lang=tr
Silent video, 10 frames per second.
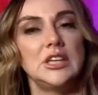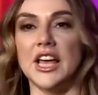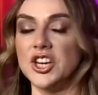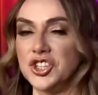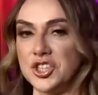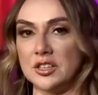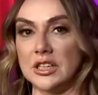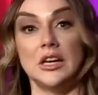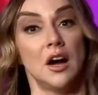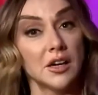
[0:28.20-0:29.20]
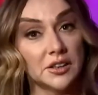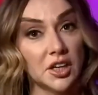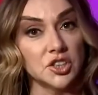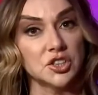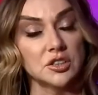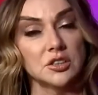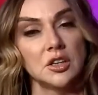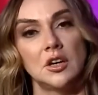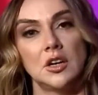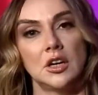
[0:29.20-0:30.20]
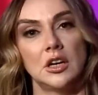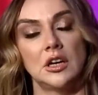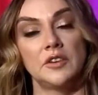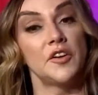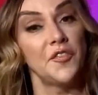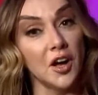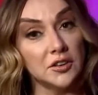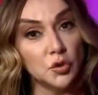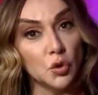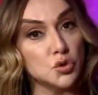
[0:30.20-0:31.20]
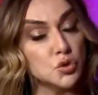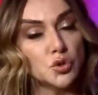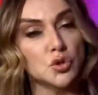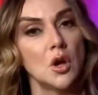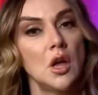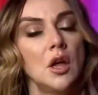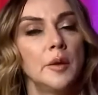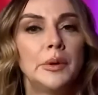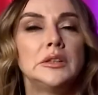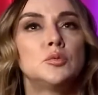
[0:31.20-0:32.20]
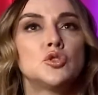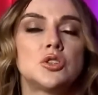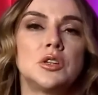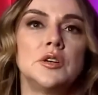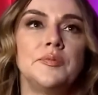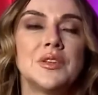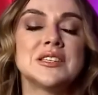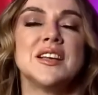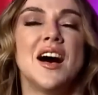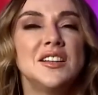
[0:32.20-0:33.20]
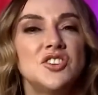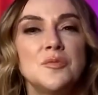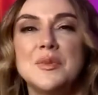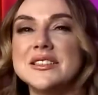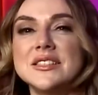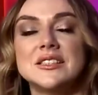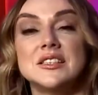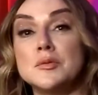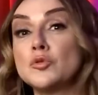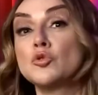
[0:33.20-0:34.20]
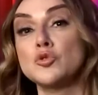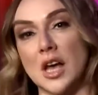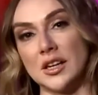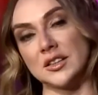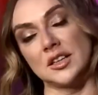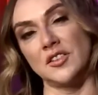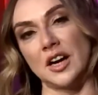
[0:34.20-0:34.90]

iyi eştir, iyi arkadaştır, e, vefalı dosttur. Balık burçları sadece mesnetsiz bir duygusallıkları